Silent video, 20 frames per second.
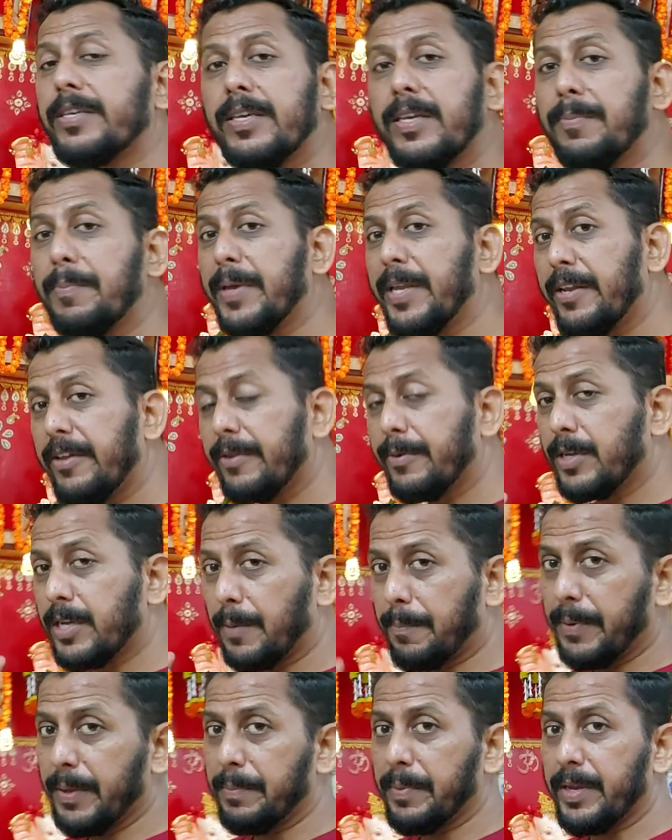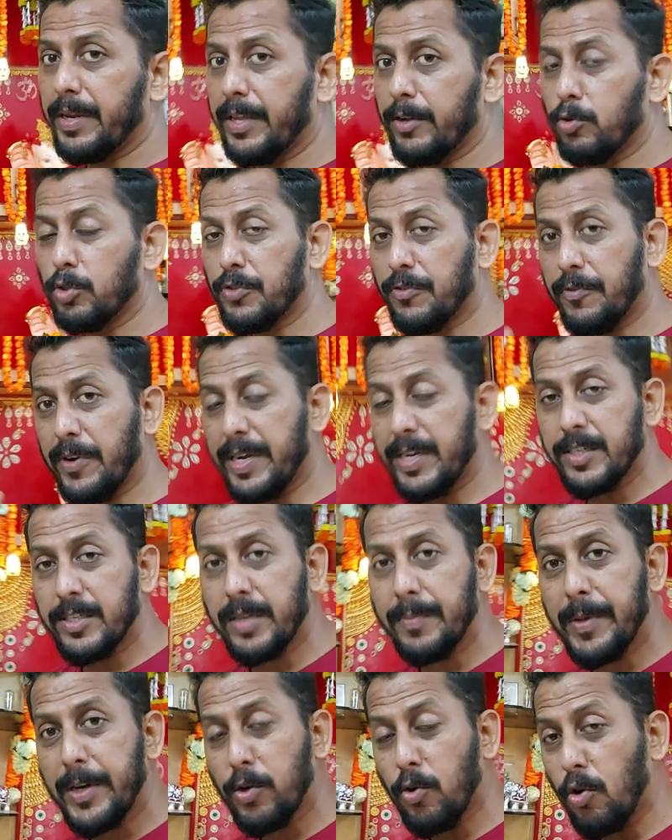कि मेरे घर पे मेरे कुछ फ्रेंड्स
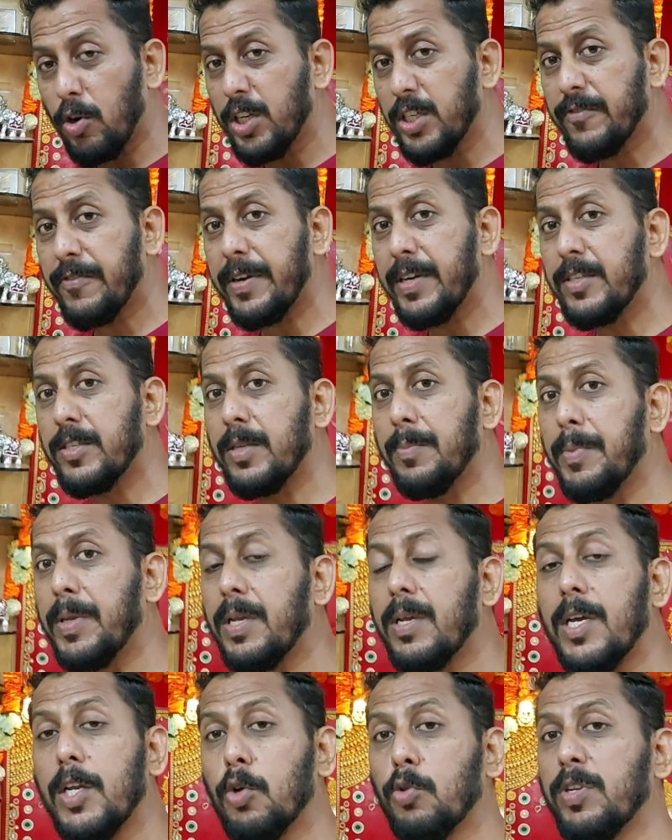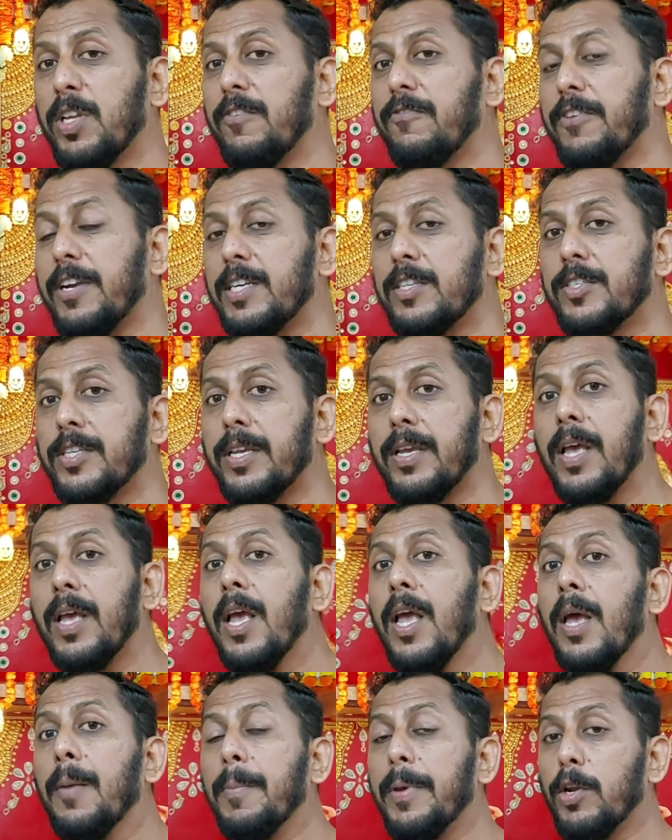हैं मेरे कॉलेज फ्रेंड्स हैं मेरे कॉलोनियल फ्रेंड्स हैं
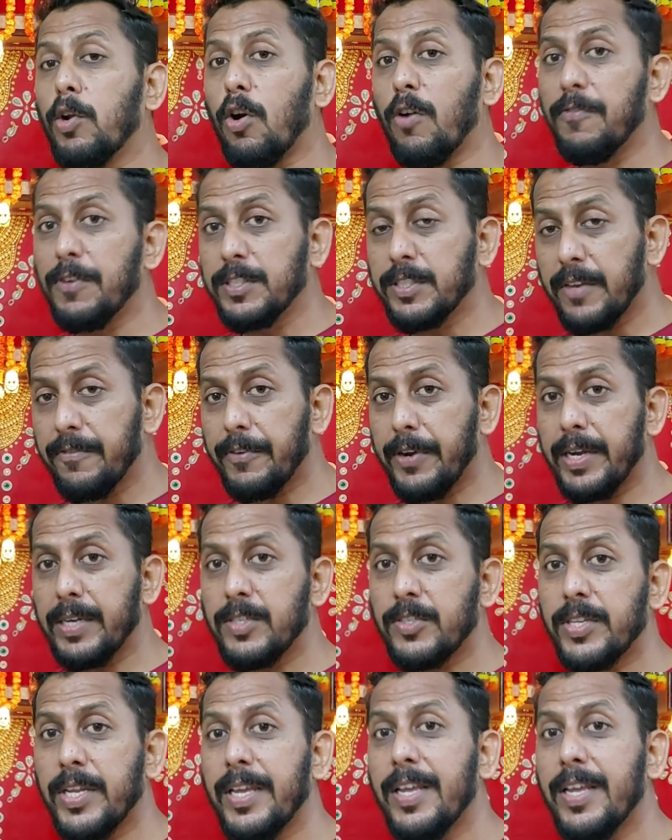मेरे ऑफिस के फ्रेंड्स